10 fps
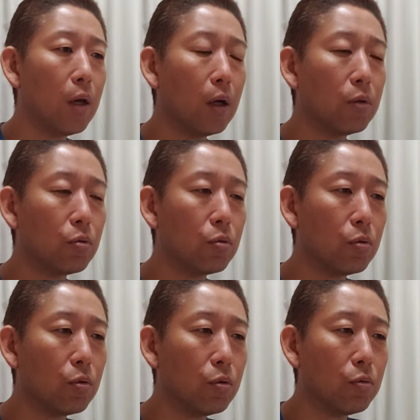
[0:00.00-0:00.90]
あ
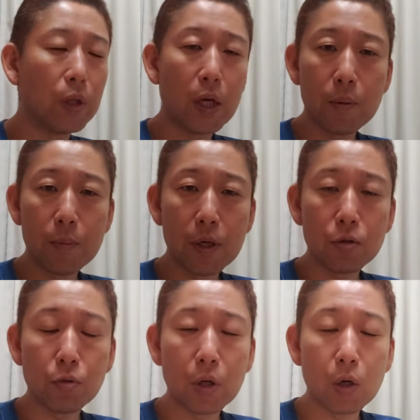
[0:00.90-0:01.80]
の歌い回し
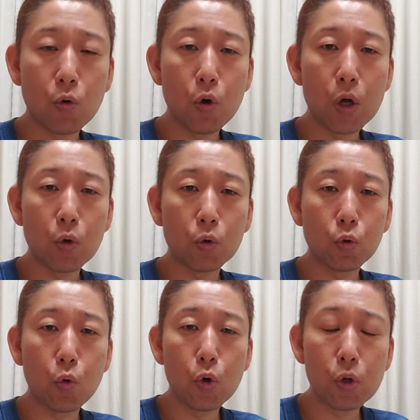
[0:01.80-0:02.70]
それから声の
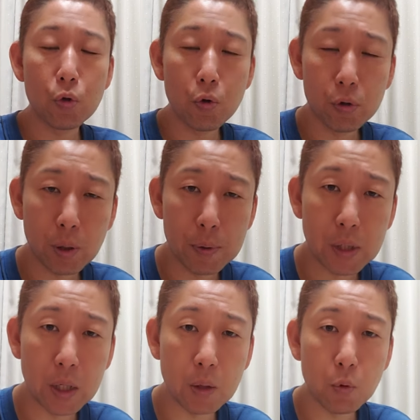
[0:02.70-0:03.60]
通りの良さみ
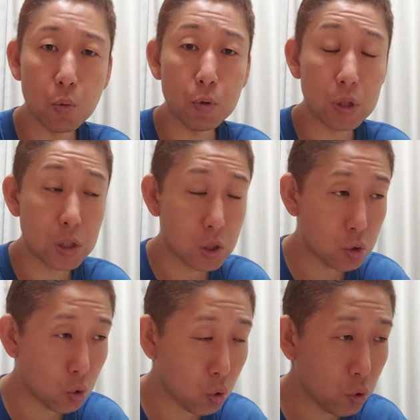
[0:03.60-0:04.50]
たいなものも非
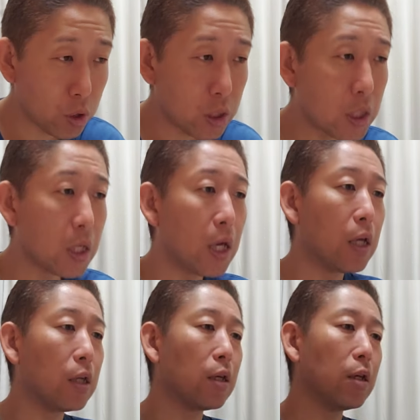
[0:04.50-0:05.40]
常に綺
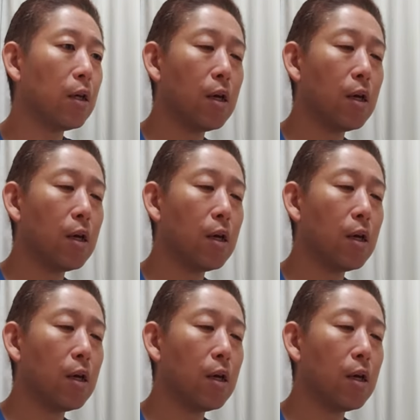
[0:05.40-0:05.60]
麗に